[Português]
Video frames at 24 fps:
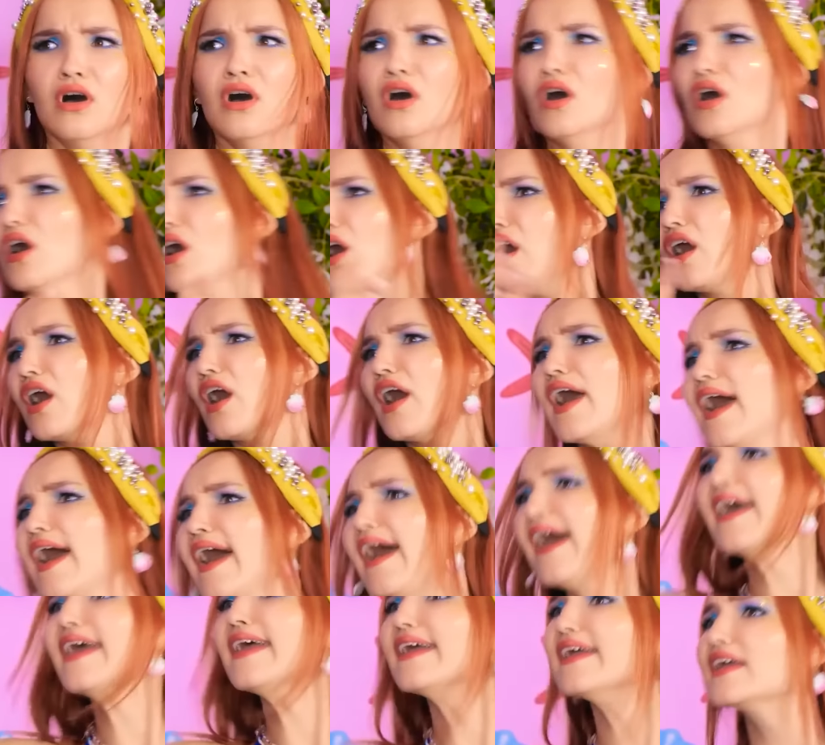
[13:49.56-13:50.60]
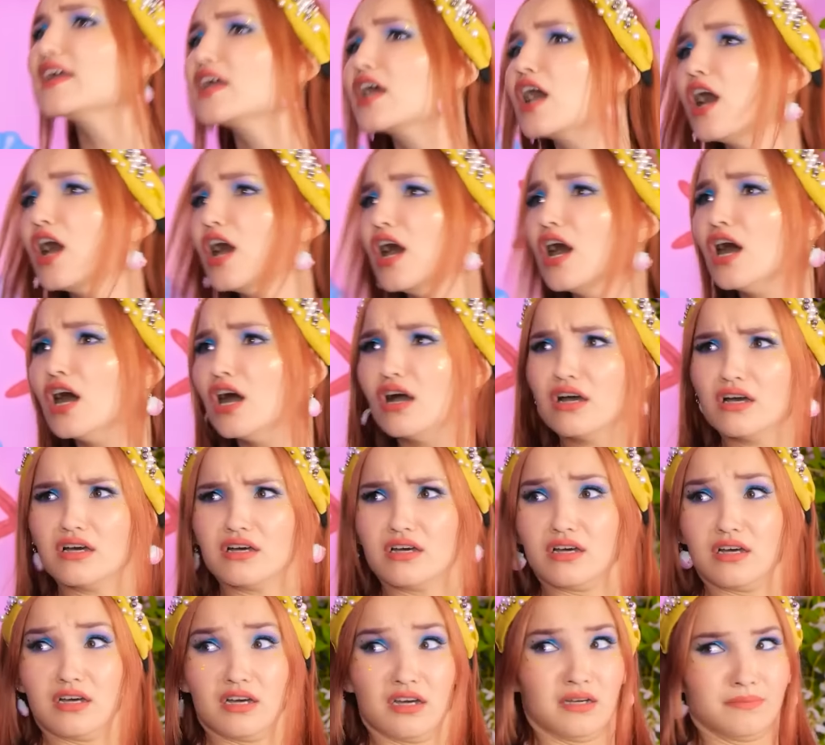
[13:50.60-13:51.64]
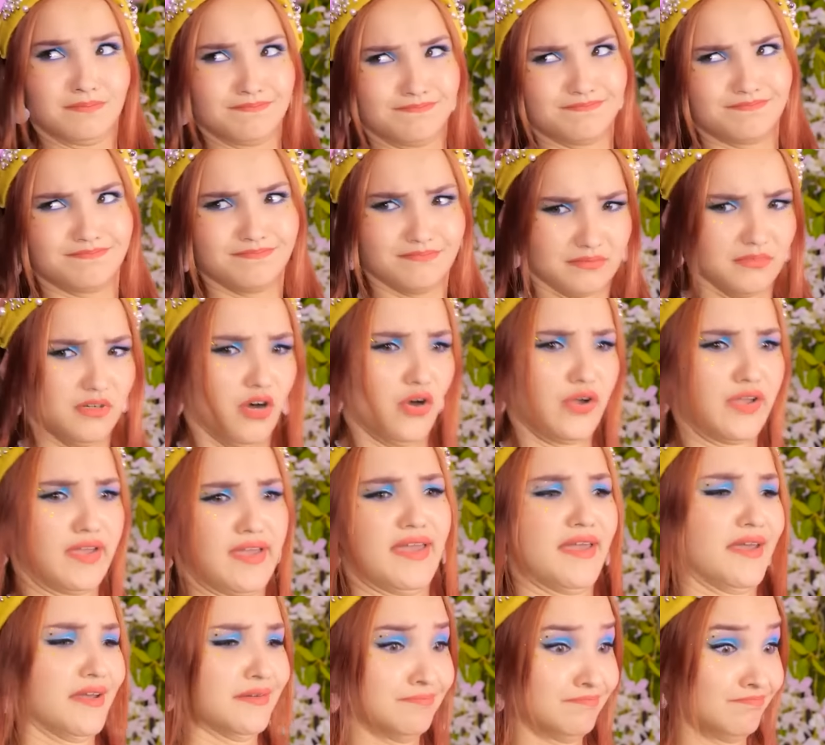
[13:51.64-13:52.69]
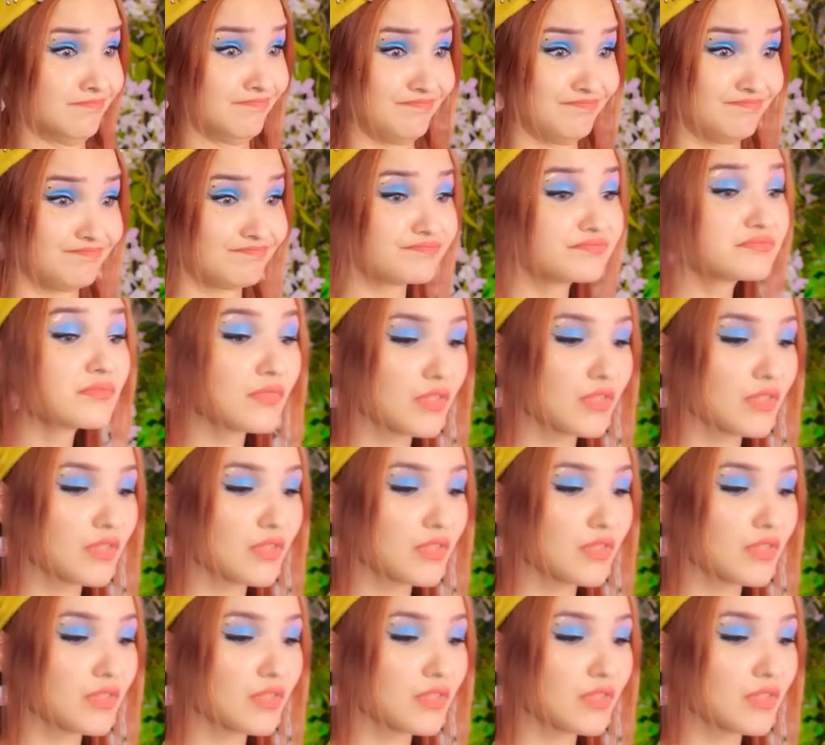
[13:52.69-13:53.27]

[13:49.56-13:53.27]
você está indo? Ele sempre faz isso. Estou